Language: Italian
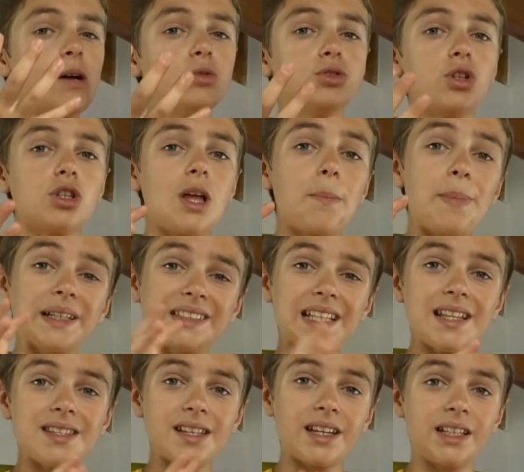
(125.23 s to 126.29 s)
ha un suono
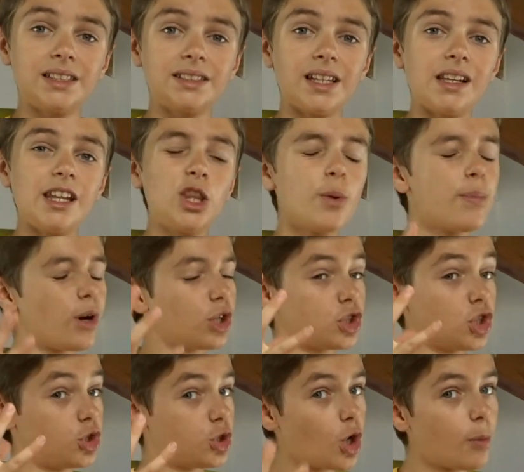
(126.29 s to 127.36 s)
abbastanza cristallino, però
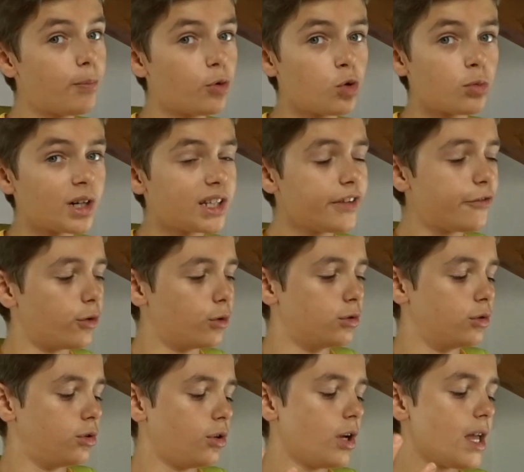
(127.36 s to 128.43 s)
c'è troppo rumore di
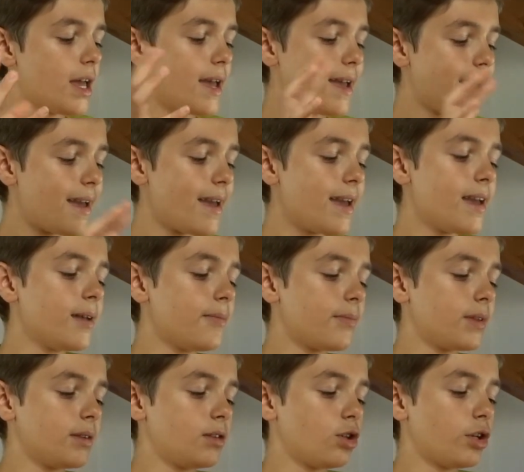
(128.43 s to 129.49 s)
fondo
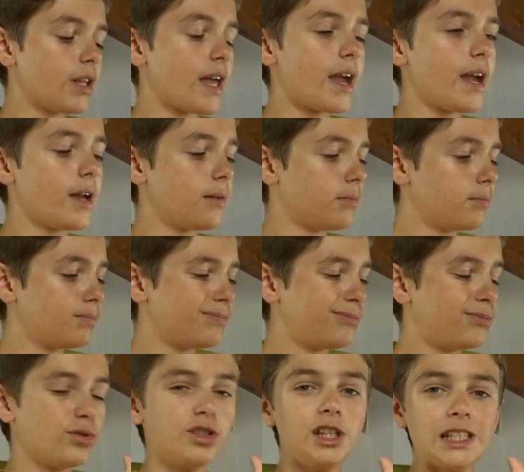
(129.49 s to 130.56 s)
e non è
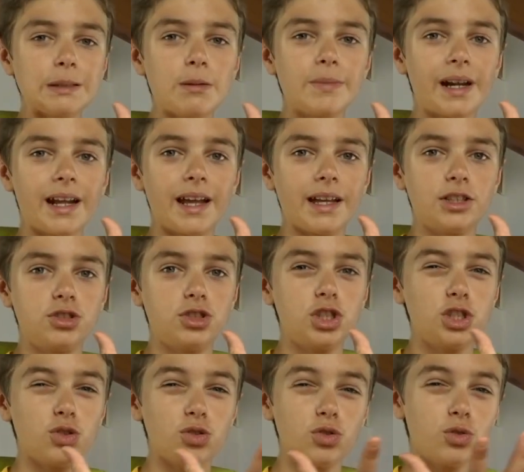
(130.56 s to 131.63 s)
buonissimo perché
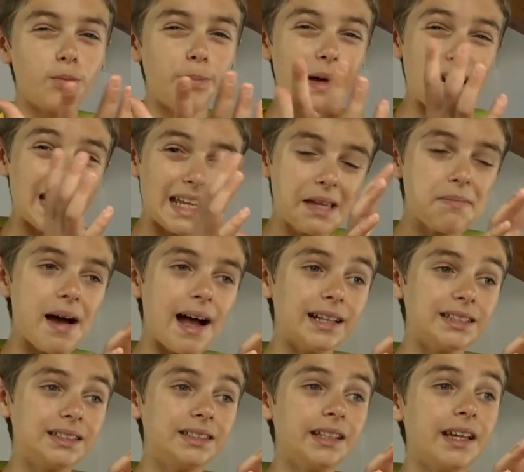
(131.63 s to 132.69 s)
ci sono parecchi
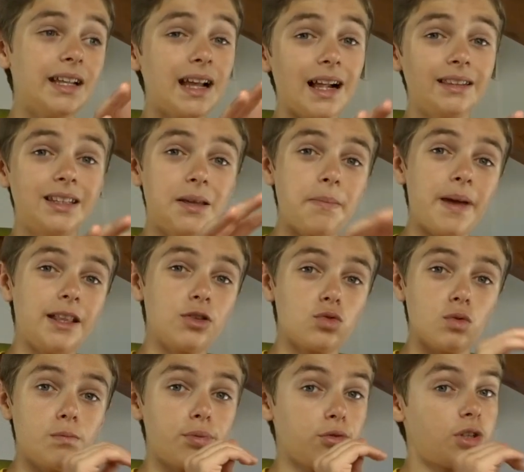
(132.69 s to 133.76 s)
bassi e gli alti e medi
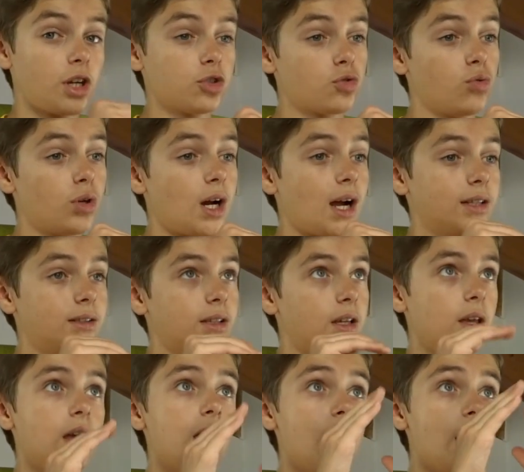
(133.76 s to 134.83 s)
sono un po'
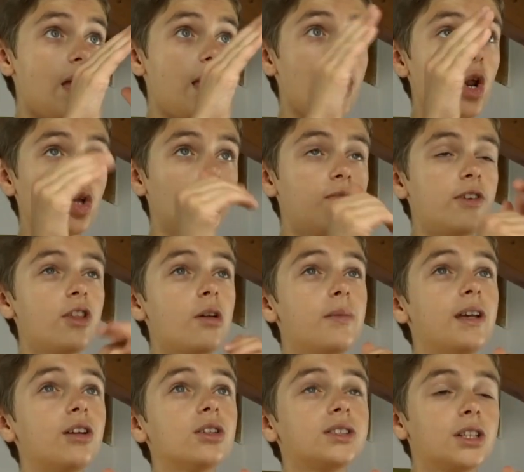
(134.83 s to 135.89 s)
trascurati. Il Rodo
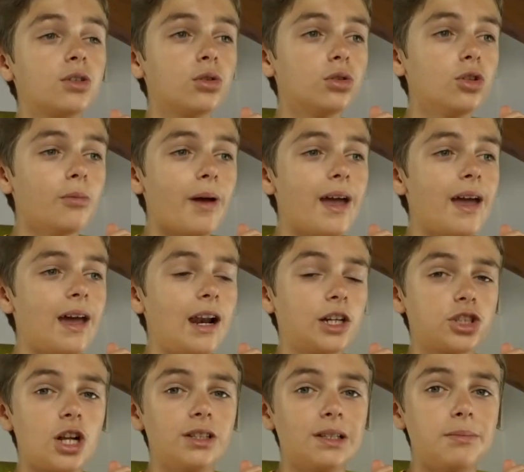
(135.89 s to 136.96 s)
Micro secondo me è la
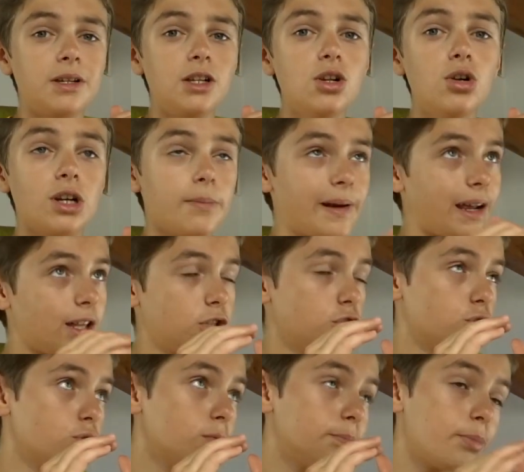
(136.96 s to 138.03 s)
scelta migliore perché
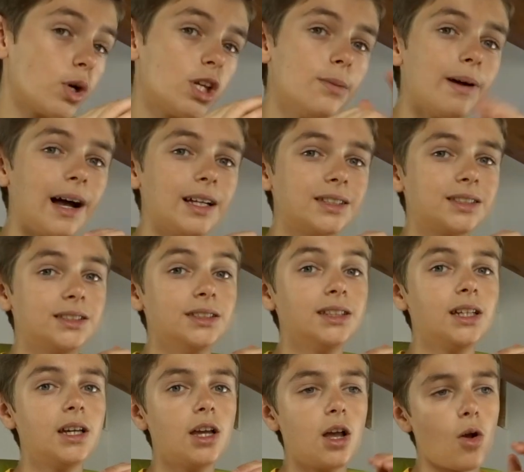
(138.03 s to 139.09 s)
ci sono pochi
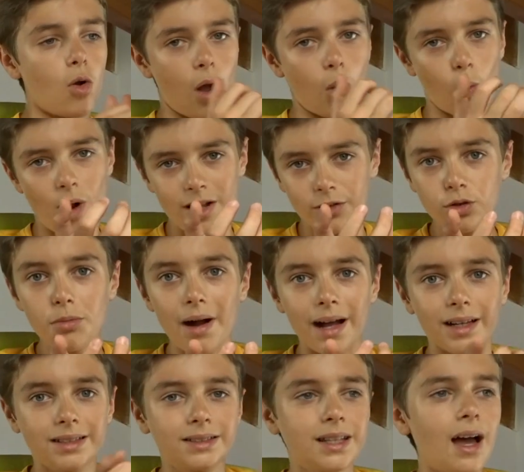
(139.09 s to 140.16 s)
bassi, quanto
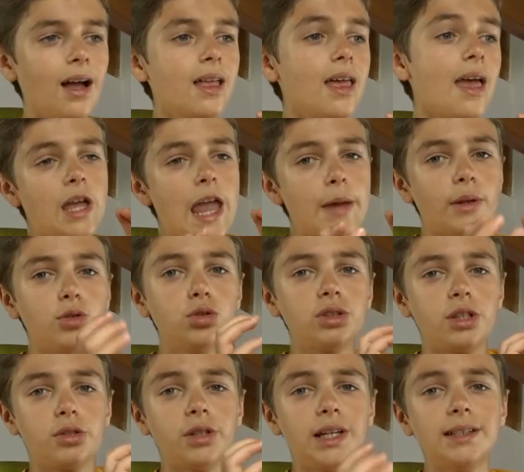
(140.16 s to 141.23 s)
basta, e la
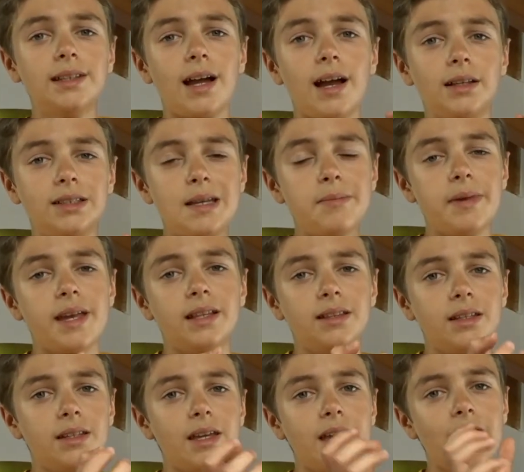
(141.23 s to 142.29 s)
giusta tonalità dei
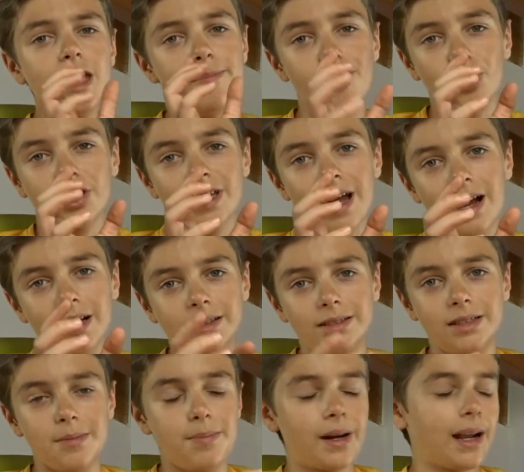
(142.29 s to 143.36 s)
medi e pochi
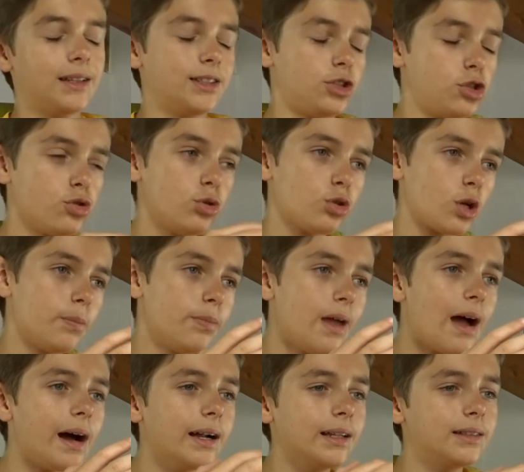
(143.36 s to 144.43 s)
alti, perché se ci sono
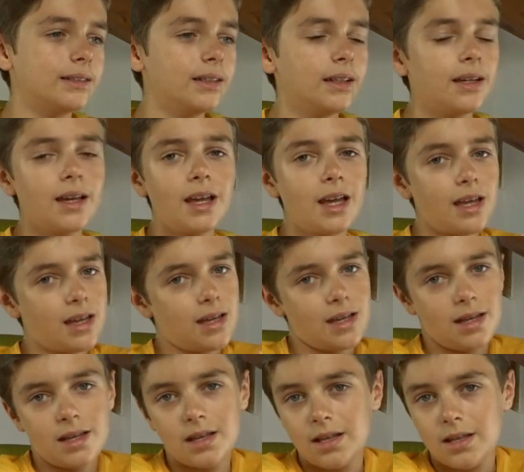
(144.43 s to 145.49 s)
troppi alti
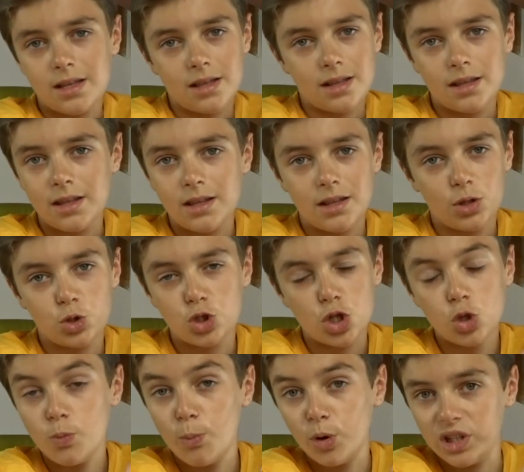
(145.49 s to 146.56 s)

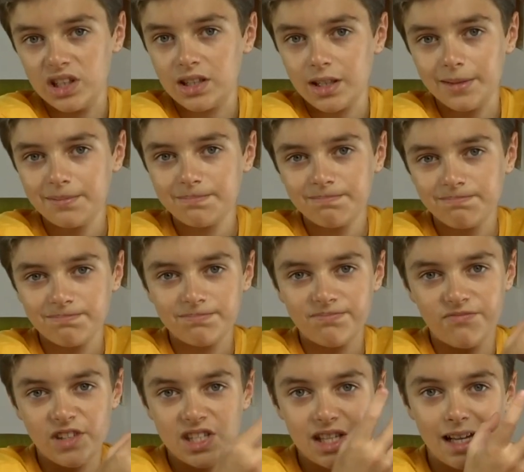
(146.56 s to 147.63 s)
cioè, morite
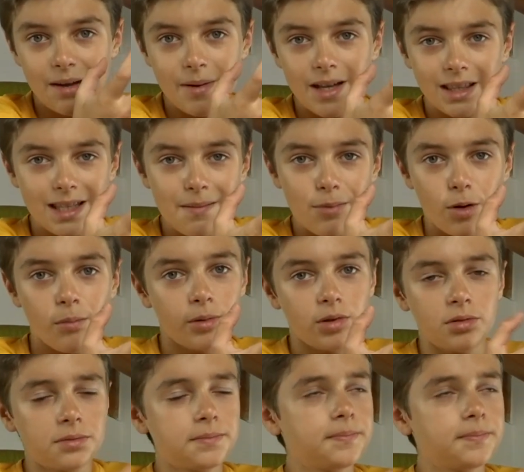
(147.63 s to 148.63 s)
fisicamente proprio.